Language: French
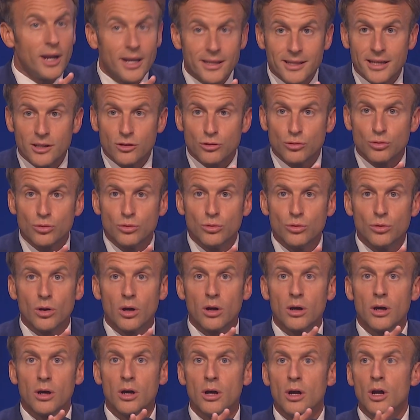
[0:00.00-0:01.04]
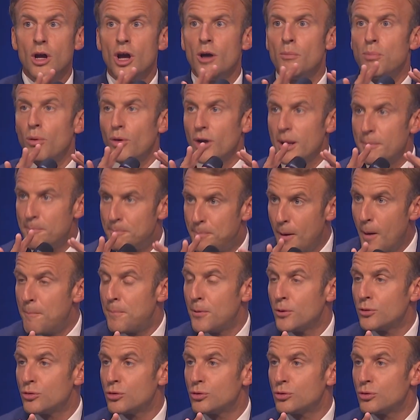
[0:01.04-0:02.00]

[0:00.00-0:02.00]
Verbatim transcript: la nature, pour les peuples